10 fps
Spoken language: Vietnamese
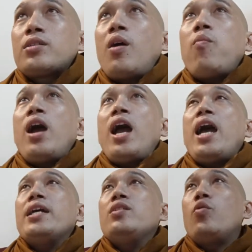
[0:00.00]
trong
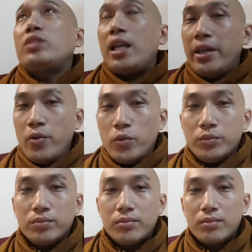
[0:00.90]
hai nguồn tài liệu
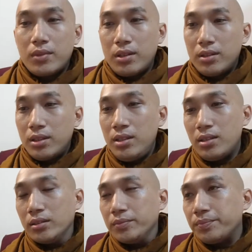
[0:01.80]
thứ nhất